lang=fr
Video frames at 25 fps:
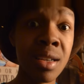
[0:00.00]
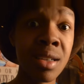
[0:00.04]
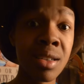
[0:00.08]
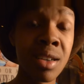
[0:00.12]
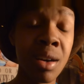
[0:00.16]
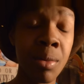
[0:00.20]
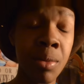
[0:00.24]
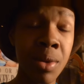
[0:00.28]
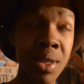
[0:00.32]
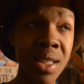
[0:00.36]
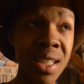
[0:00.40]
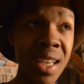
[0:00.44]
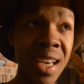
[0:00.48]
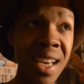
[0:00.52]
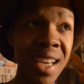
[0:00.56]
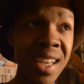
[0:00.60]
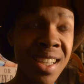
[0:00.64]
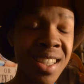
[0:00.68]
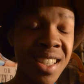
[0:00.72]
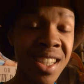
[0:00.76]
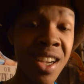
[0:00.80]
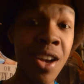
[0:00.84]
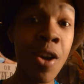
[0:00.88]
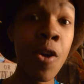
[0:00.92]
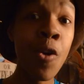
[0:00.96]
comment
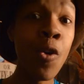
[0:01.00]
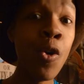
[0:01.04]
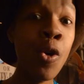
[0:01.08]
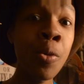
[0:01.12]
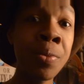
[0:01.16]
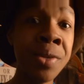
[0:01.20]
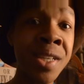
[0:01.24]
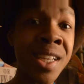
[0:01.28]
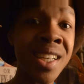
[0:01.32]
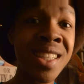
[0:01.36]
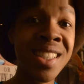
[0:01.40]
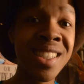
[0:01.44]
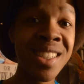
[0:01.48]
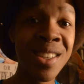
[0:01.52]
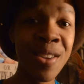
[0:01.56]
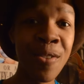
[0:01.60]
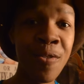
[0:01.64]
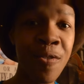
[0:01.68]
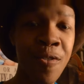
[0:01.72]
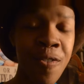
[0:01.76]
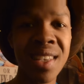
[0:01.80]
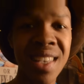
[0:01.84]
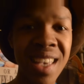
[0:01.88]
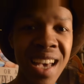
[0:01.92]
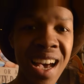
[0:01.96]
dirais-je objectif
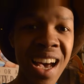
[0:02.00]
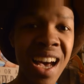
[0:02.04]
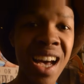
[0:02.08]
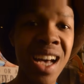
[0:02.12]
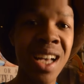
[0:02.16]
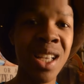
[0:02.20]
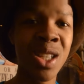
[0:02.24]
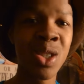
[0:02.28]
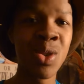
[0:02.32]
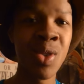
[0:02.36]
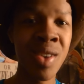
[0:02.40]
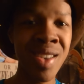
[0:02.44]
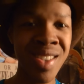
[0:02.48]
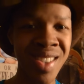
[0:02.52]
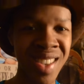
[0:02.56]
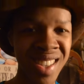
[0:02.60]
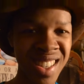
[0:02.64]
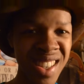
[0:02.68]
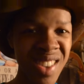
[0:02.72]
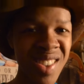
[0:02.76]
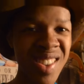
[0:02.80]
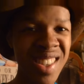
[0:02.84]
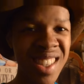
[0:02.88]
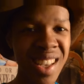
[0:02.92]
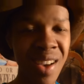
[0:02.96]
car tu es
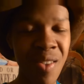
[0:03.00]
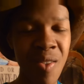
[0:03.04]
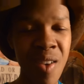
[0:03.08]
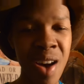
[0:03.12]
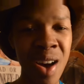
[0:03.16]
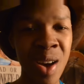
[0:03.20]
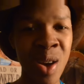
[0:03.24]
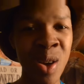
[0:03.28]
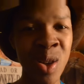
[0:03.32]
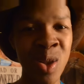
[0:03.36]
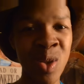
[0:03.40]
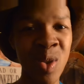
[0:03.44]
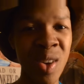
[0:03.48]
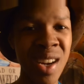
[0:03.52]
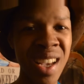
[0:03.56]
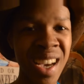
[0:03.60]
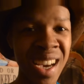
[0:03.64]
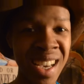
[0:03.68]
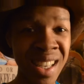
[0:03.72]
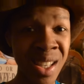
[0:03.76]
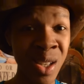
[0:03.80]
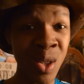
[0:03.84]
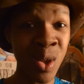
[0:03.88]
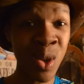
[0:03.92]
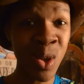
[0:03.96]
censé de savoir que sur les
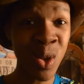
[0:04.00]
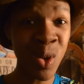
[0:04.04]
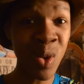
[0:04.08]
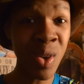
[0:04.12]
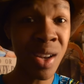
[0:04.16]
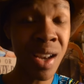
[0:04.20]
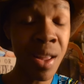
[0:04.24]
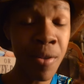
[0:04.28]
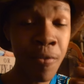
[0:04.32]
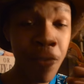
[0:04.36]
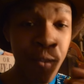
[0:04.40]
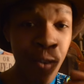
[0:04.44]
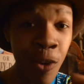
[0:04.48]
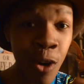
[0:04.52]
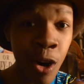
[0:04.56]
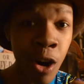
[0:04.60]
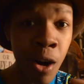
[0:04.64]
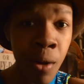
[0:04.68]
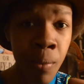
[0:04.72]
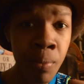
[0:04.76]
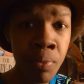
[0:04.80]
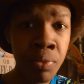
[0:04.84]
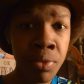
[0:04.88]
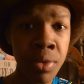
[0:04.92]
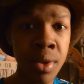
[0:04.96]
réseaux sociaux et les
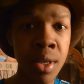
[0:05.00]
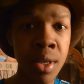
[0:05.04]
forums